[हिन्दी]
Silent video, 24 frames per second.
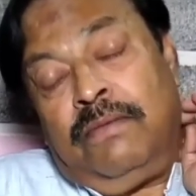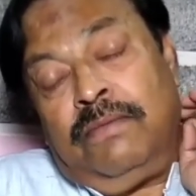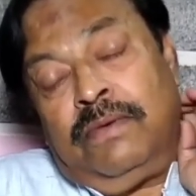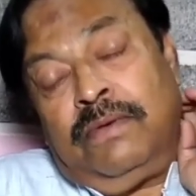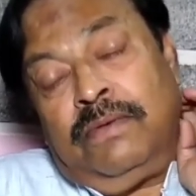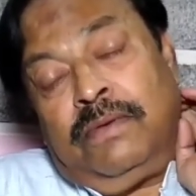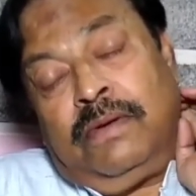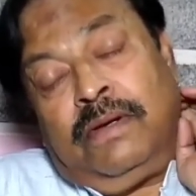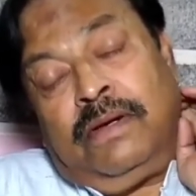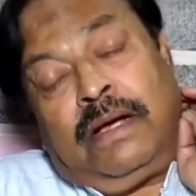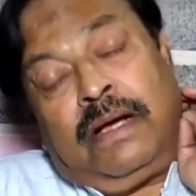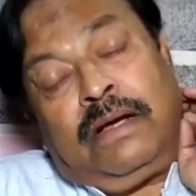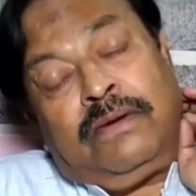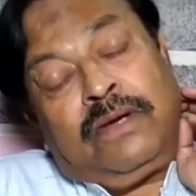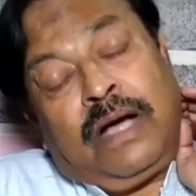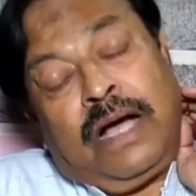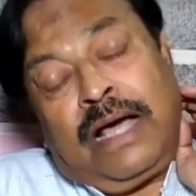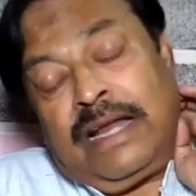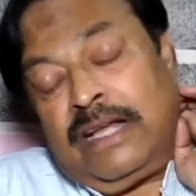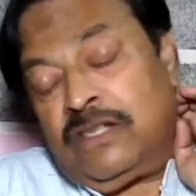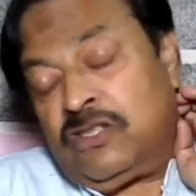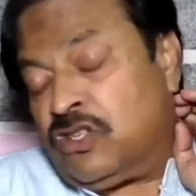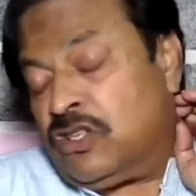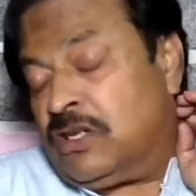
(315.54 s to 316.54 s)

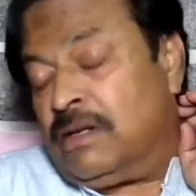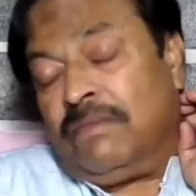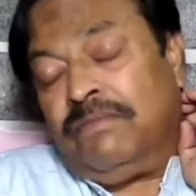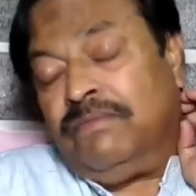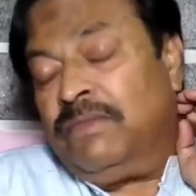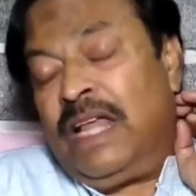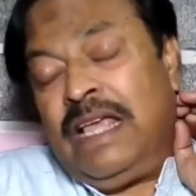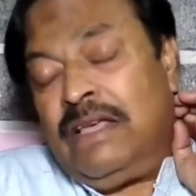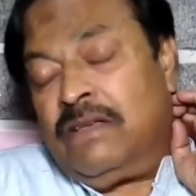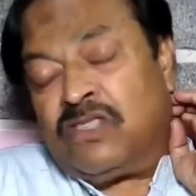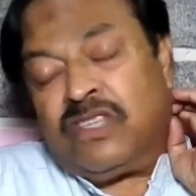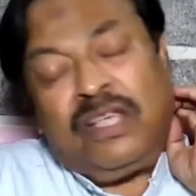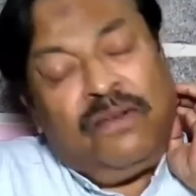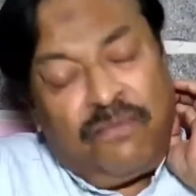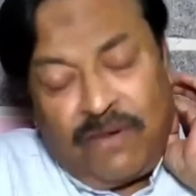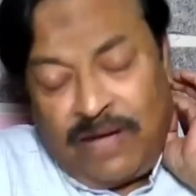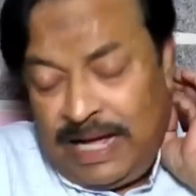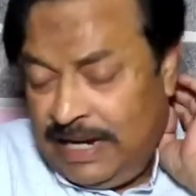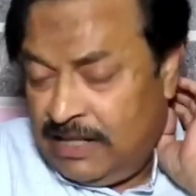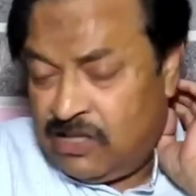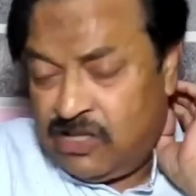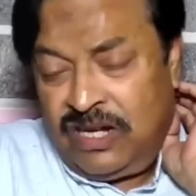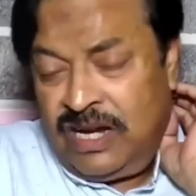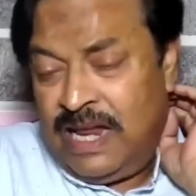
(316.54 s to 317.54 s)
अरेस्ट नहीं सिर्फ
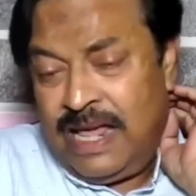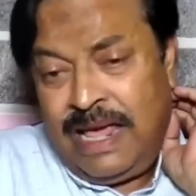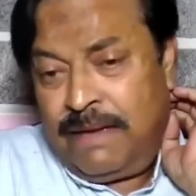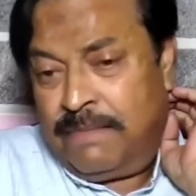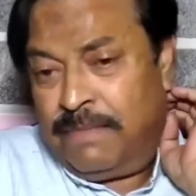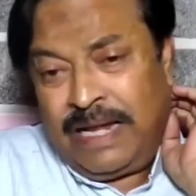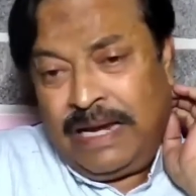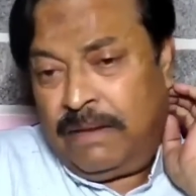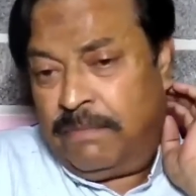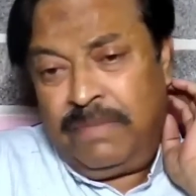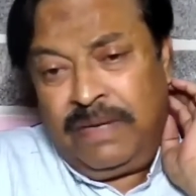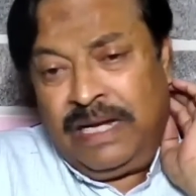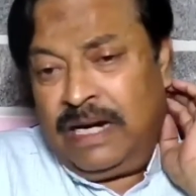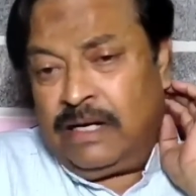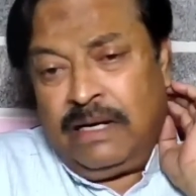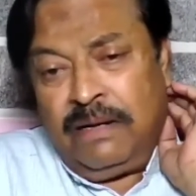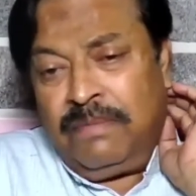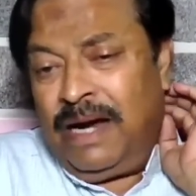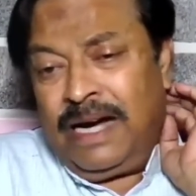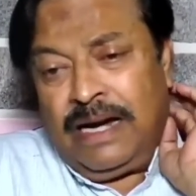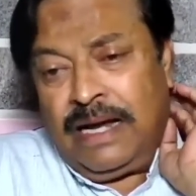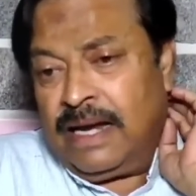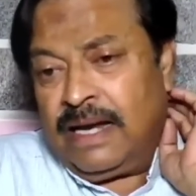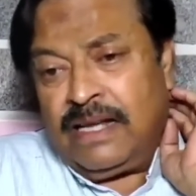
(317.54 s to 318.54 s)
अरेस्ट नहीं है मेरा मेरा
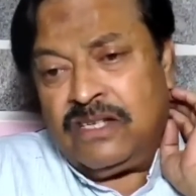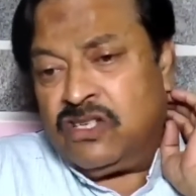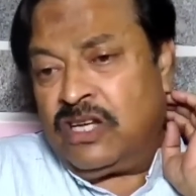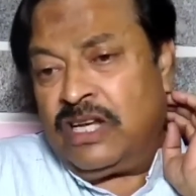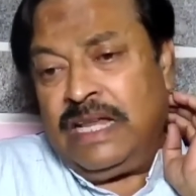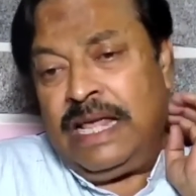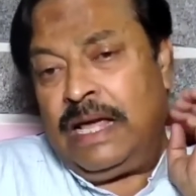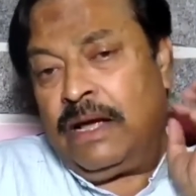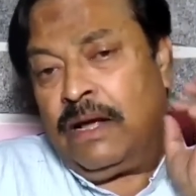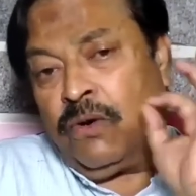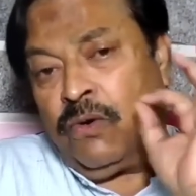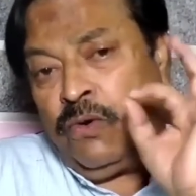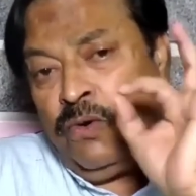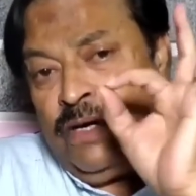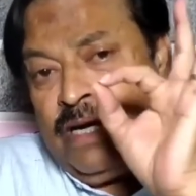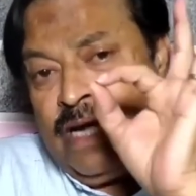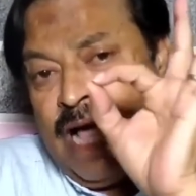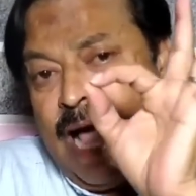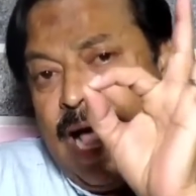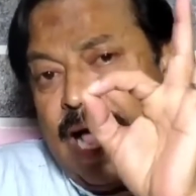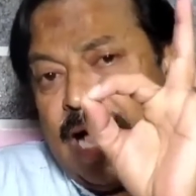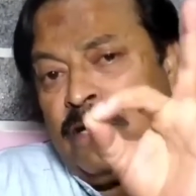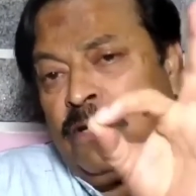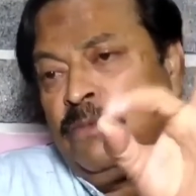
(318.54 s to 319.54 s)
डिमांड अरेस्ट नहीं है
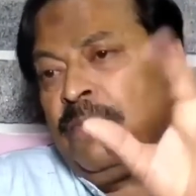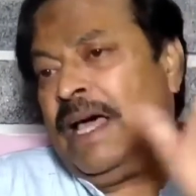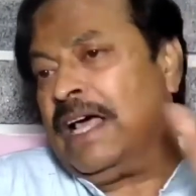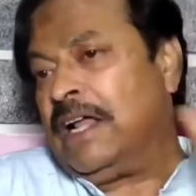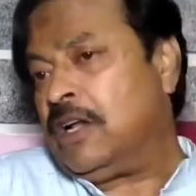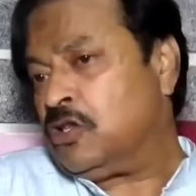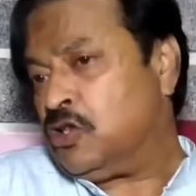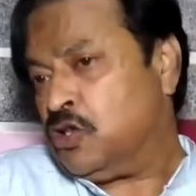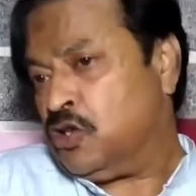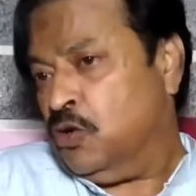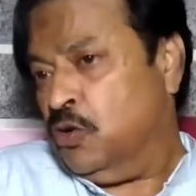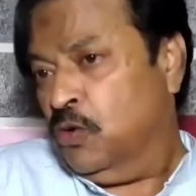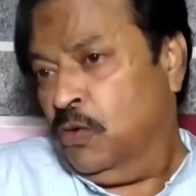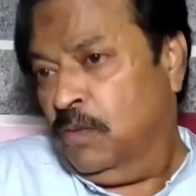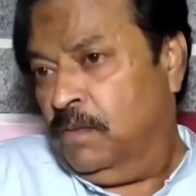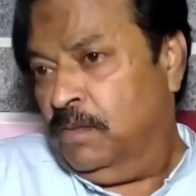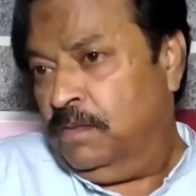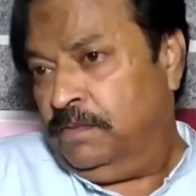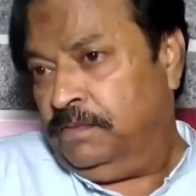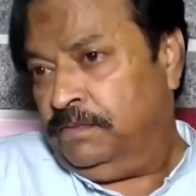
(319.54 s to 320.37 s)
गुंडा एक्ट में अरेस्ट हो